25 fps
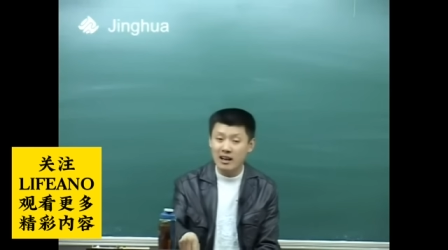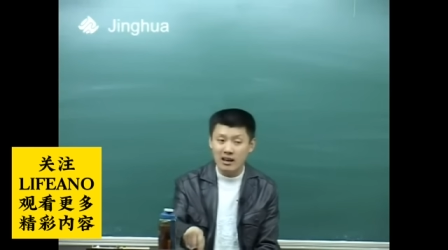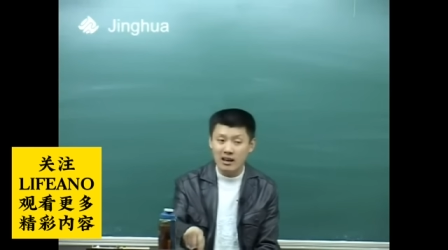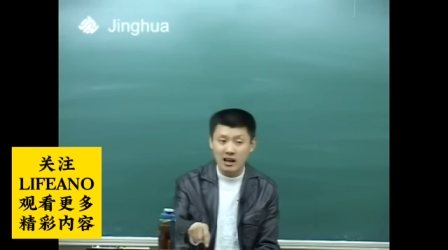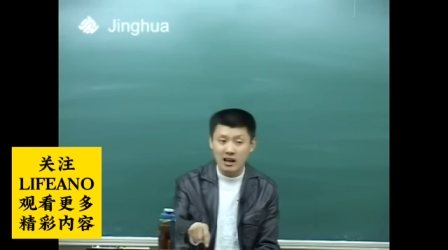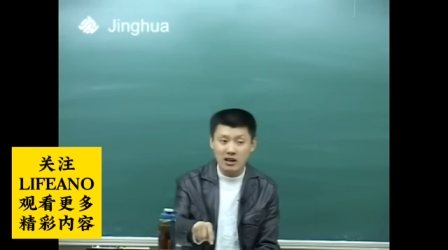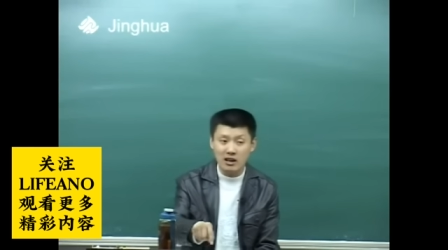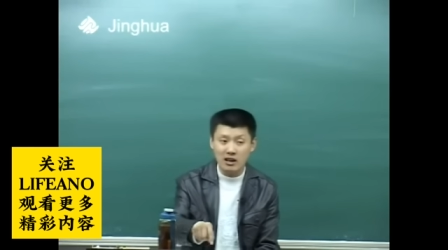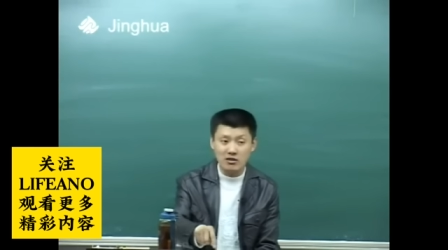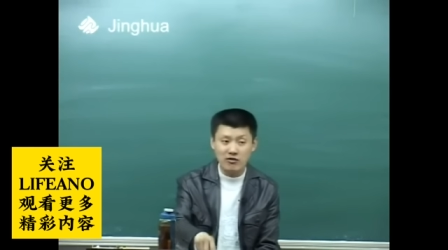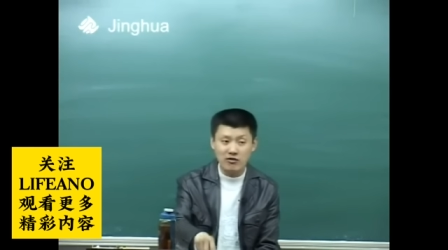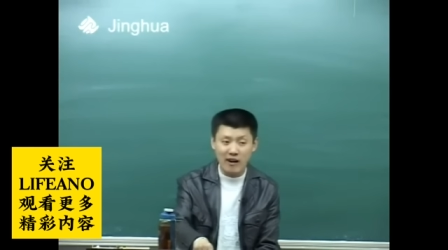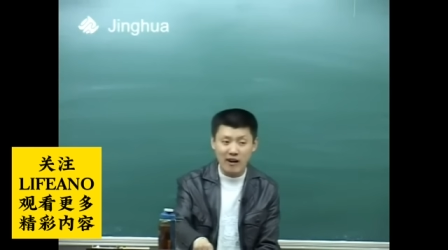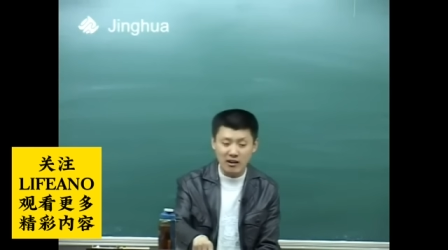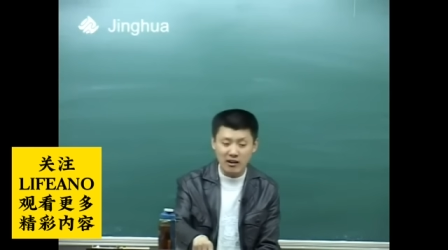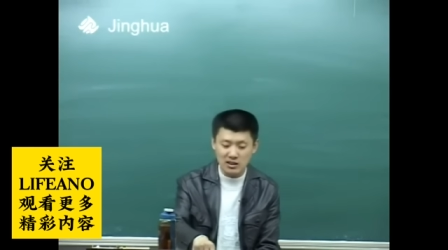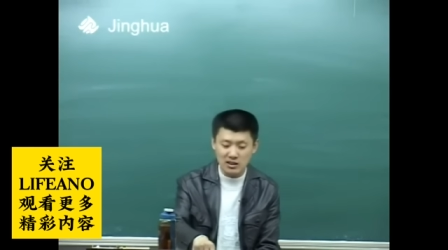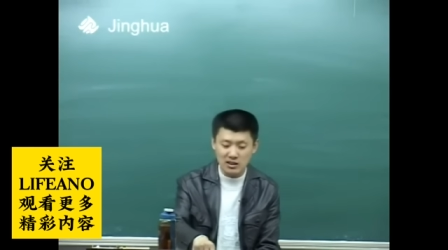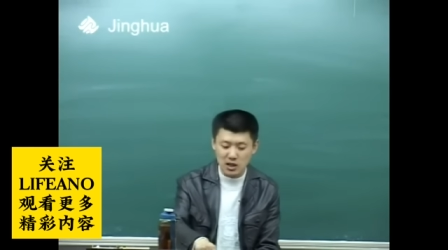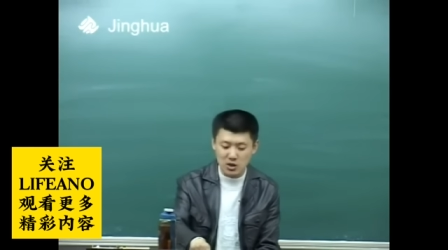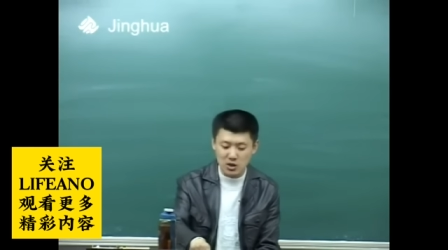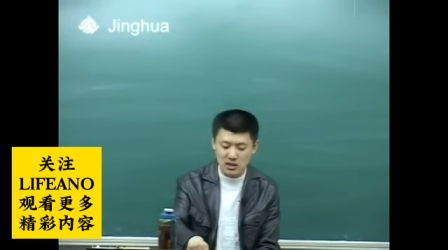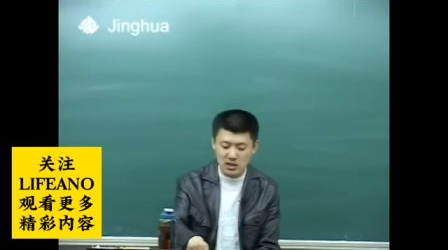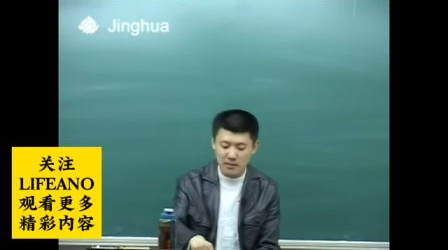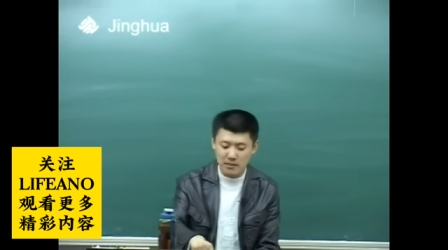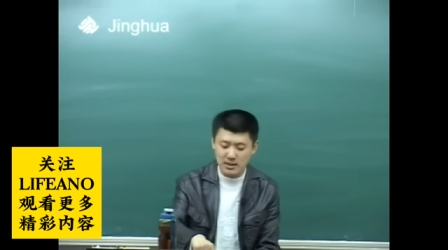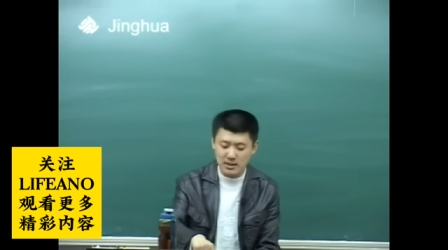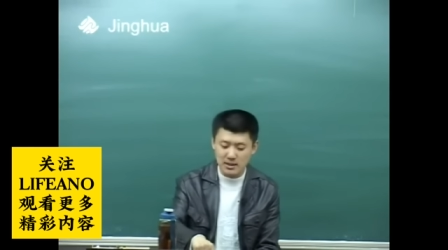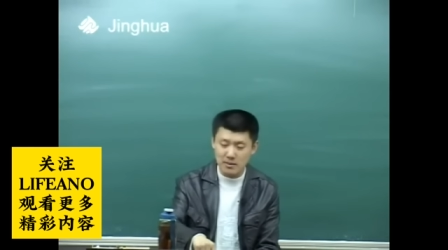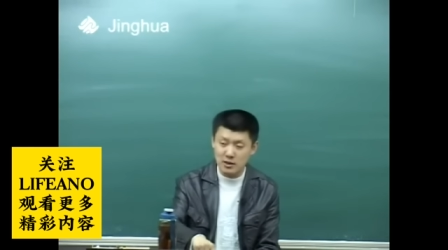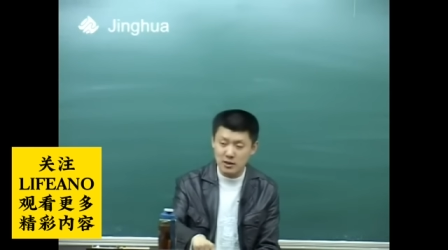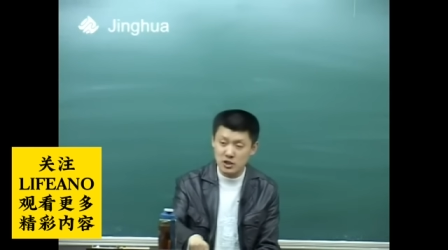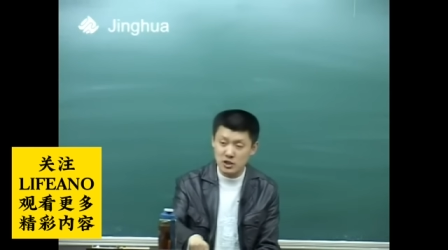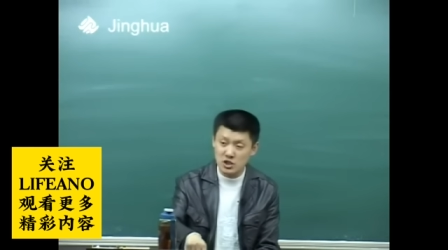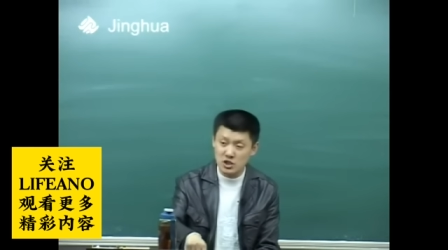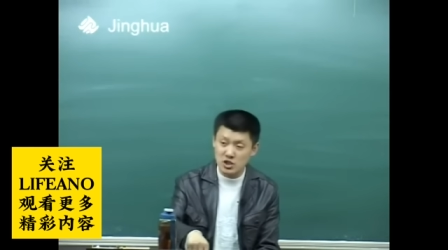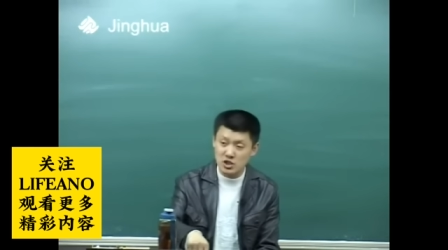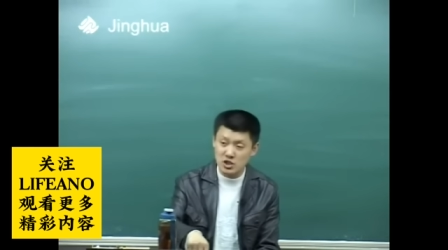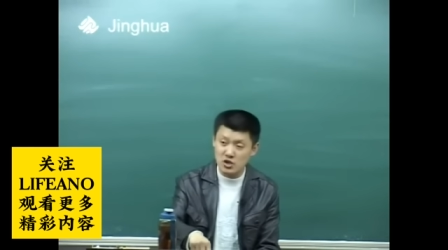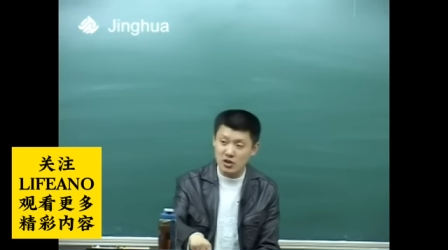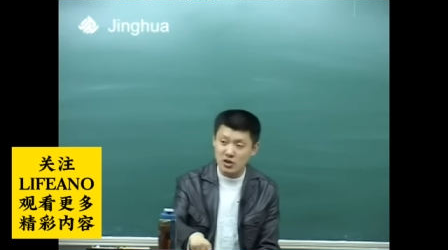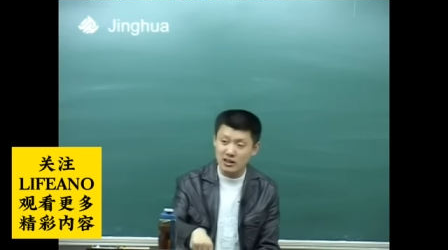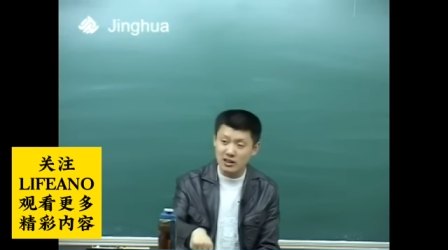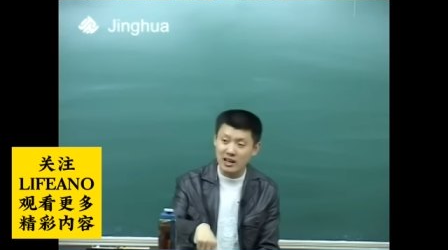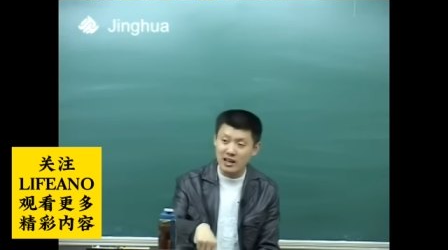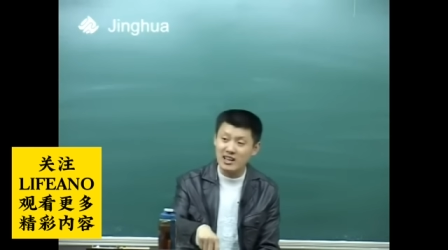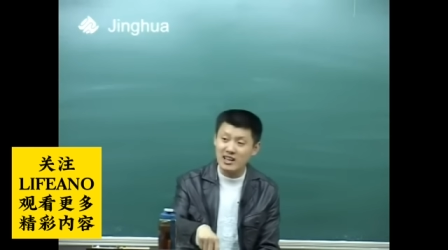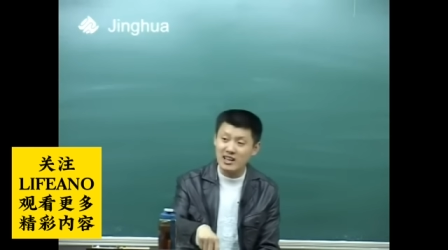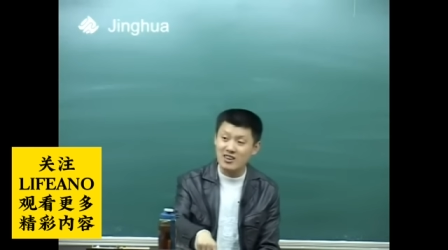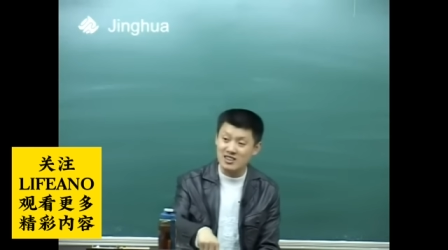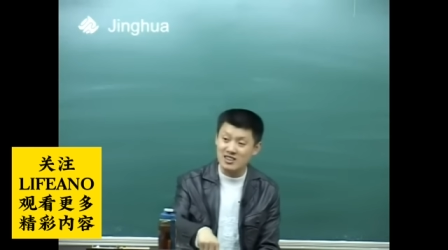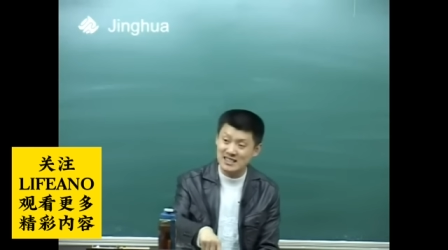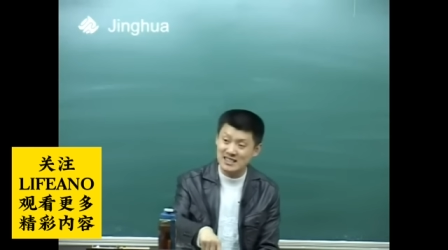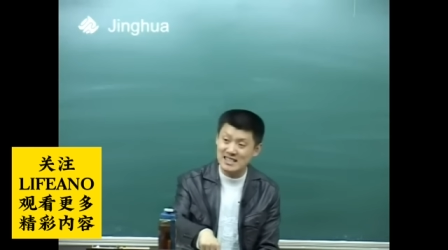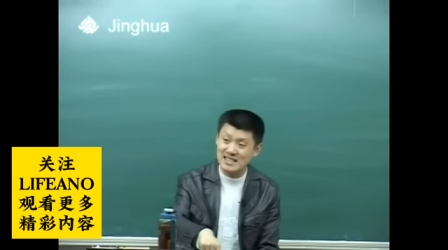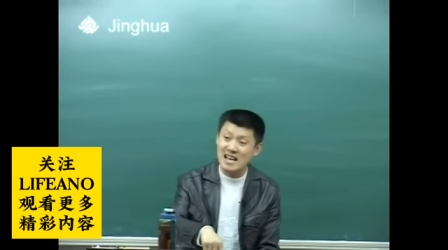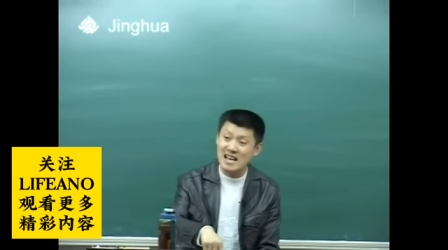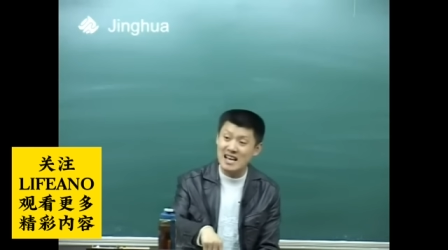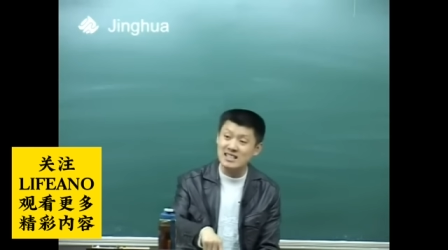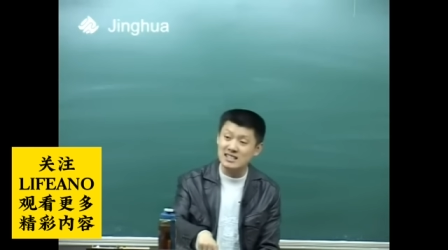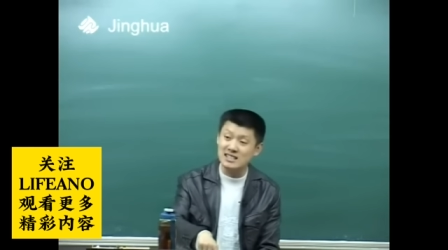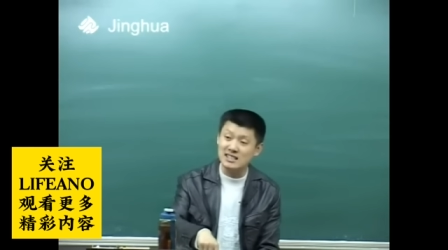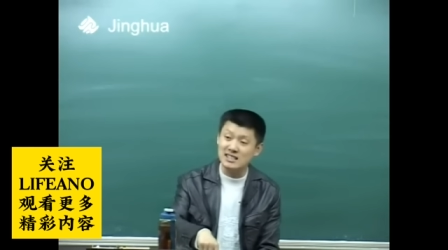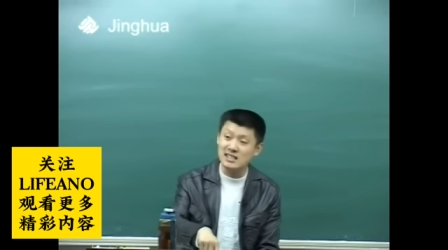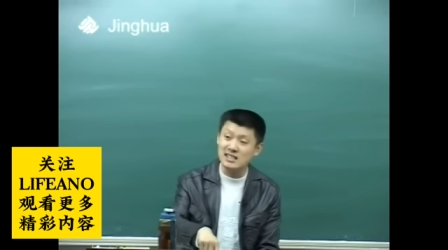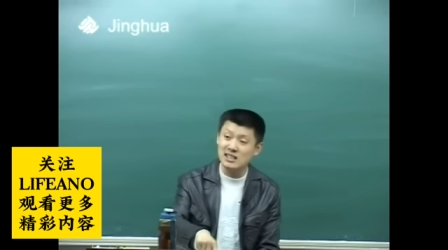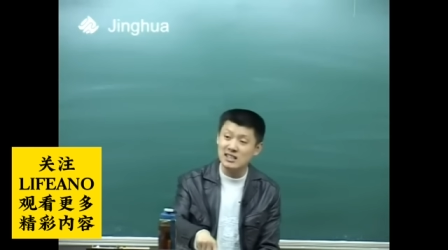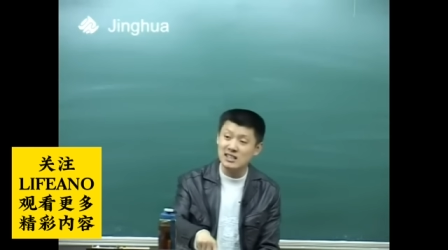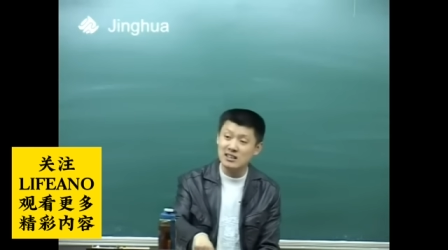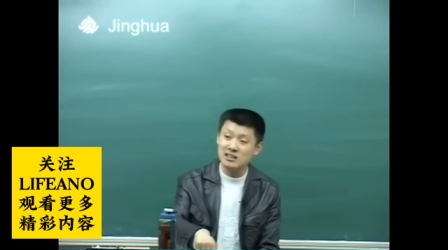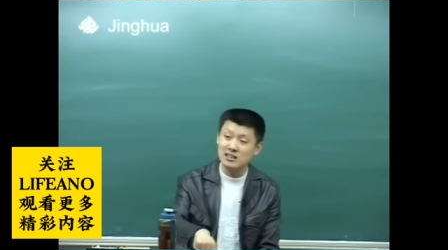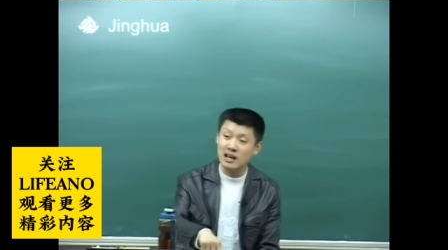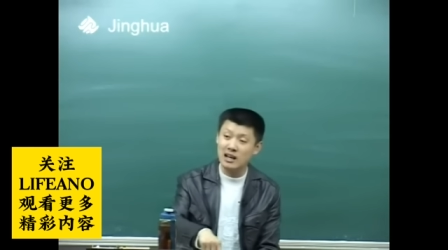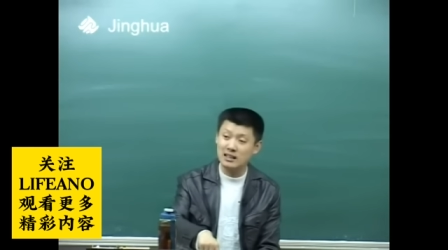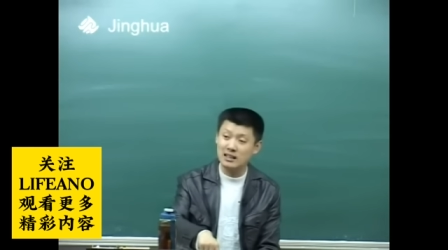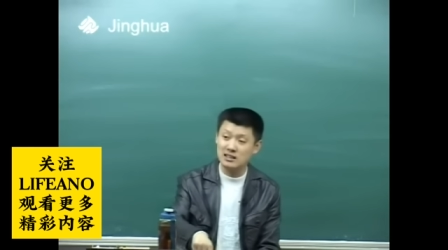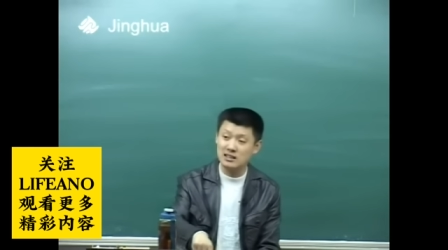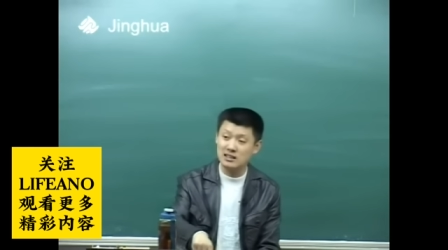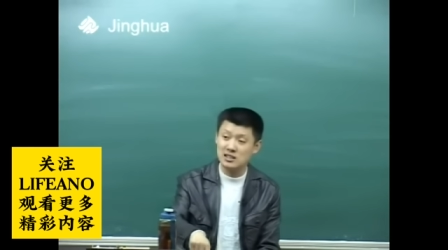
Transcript: 呃，凡是叫什么什么市的，它也是县级啊。